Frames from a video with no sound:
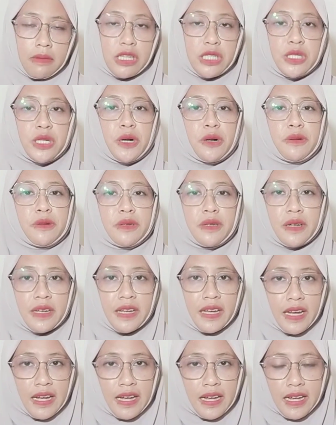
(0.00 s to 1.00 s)
masya Allah
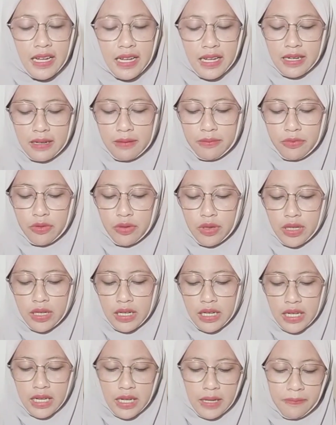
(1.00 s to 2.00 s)
ya,
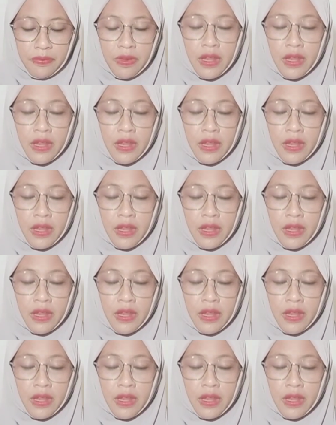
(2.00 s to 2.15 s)
alhamdulillah.